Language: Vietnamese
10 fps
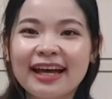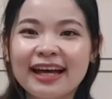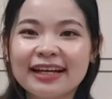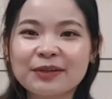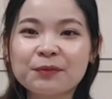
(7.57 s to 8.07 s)

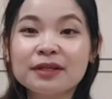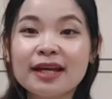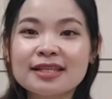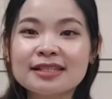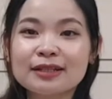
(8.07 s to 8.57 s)
à, Cũng như
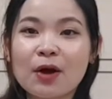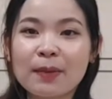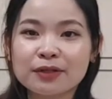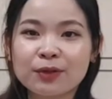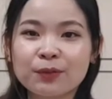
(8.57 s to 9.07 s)
đang có
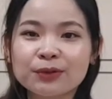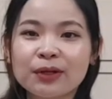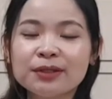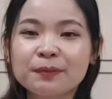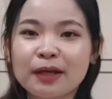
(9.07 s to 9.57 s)
mặt trong buổi
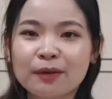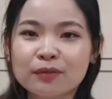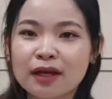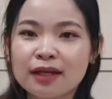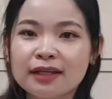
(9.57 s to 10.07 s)
tối chung ngày hôm
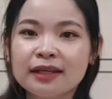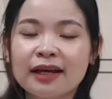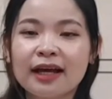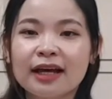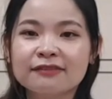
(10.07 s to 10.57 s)
nay
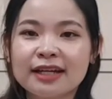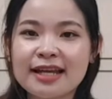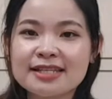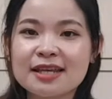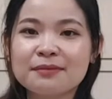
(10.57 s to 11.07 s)
à, Và
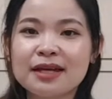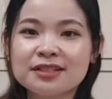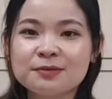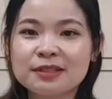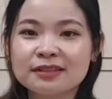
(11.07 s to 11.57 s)
đang xem
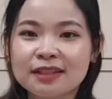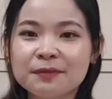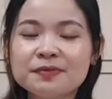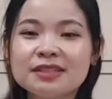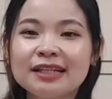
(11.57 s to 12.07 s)
livestream trực tiếp
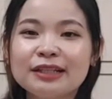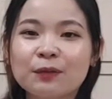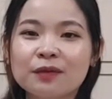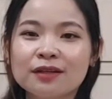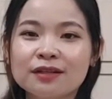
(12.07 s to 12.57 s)
trên
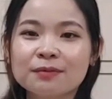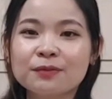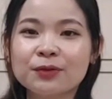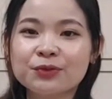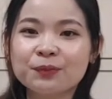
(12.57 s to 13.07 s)
đồng thịnh group
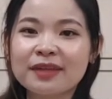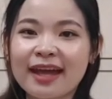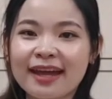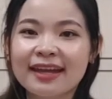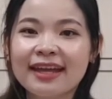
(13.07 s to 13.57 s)
của chúng ta